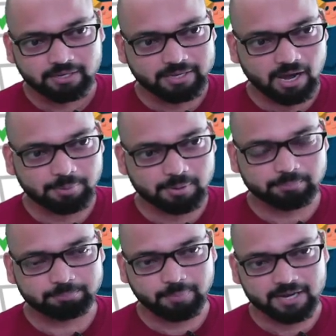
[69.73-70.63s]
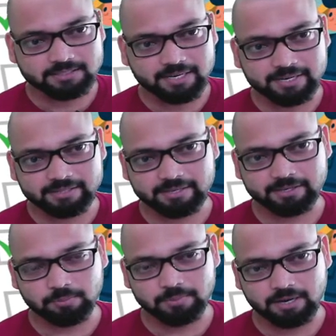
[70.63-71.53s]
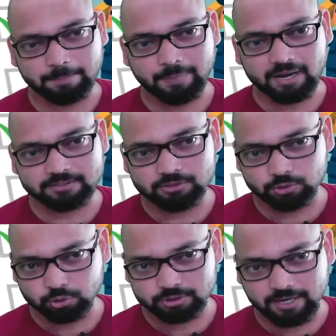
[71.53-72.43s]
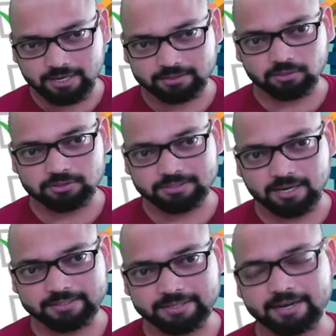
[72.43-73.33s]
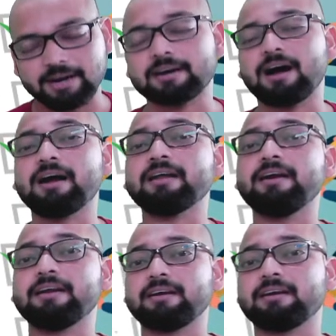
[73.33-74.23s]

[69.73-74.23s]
यहाँ पर पांच घंटे देखने को मिलेगा पांच दो सात सात एक आठ आठ घंटे